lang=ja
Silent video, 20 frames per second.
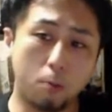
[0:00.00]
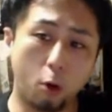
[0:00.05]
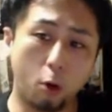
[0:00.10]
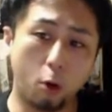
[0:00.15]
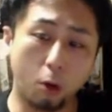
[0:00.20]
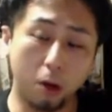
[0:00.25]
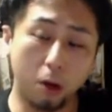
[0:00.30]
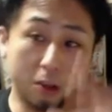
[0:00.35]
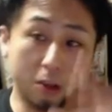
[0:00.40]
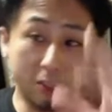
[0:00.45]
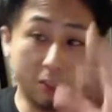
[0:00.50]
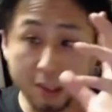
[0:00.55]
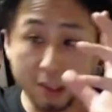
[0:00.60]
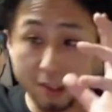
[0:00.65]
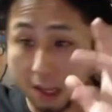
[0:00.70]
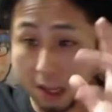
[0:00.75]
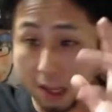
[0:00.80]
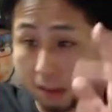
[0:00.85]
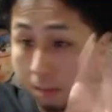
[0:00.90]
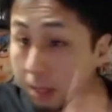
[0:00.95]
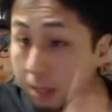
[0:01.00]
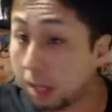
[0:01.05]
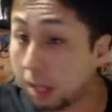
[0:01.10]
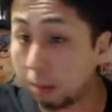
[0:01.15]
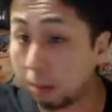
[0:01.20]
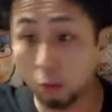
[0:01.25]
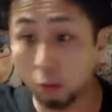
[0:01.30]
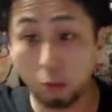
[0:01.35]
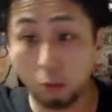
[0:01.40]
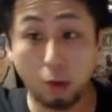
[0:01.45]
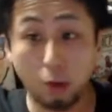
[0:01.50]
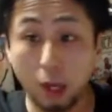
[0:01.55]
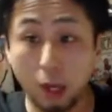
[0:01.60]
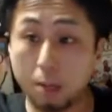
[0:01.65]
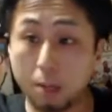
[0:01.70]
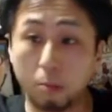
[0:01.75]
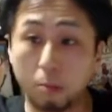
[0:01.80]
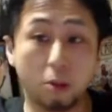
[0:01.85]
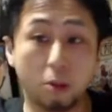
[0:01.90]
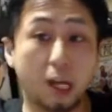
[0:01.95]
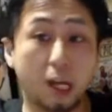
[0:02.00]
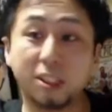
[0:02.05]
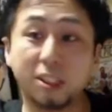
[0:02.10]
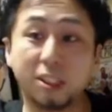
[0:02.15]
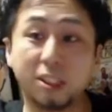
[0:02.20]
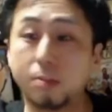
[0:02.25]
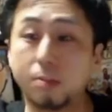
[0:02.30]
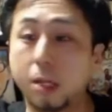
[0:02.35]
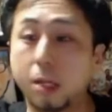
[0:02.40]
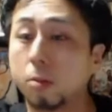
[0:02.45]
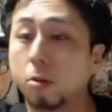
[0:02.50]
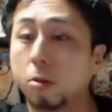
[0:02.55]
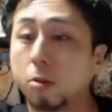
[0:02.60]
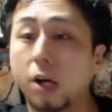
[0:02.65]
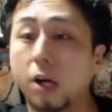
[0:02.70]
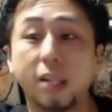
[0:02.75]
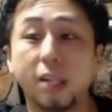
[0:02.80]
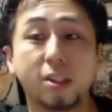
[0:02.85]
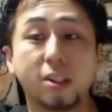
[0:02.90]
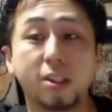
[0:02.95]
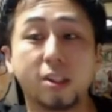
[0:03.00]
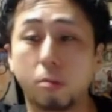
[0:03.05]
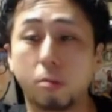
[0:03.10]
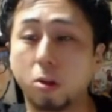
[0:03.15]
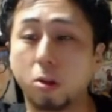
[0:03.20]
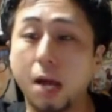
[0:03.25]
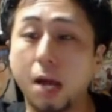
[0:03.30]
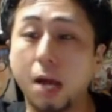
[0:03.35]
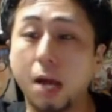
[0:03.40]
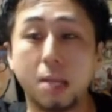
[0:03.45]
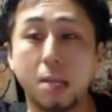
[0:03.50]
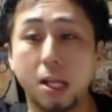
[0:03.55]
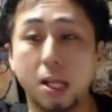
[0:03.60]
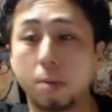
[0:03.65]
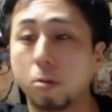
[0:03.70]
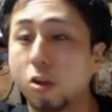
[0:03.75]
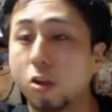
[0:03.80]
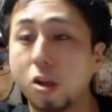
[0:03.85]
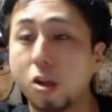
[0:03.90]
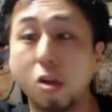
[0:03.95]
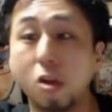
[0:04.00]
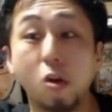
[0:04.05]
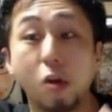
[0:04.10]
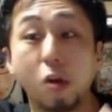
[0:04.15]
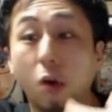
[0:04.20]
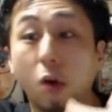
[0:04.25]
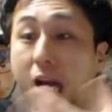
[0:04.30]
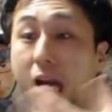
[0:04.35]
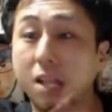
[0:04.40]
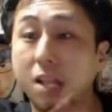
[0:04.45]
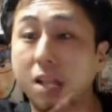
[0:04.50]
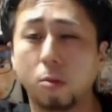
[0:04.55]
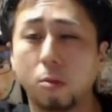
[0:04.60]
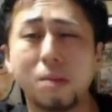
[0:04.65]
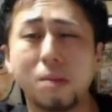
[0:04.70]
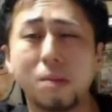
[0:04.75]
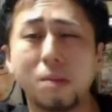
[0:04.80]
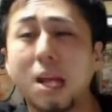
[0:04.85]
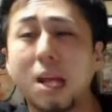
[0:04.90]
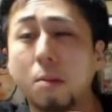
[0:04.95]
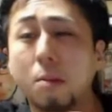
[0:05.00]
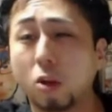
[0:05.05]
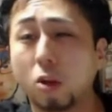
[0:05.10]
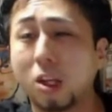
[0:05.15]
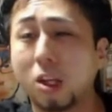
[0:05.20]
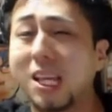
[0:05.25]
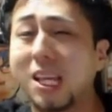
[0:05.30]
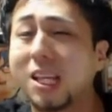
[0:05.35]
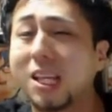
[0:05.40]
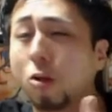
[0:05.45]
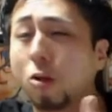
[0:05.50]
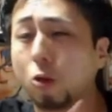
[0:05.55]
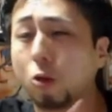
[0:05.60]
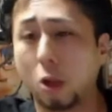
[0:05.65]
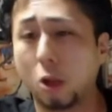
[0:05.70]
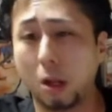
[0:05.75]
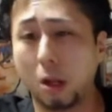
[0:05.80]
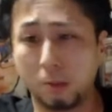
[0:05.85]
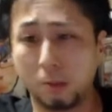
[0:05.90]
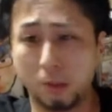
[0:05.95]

俺の人生で見たもの、触れたもの、抱きしめたもの、感じたもの、舐めたもの、匂いを嗅いだもの、見たもの、聞いたことだよ。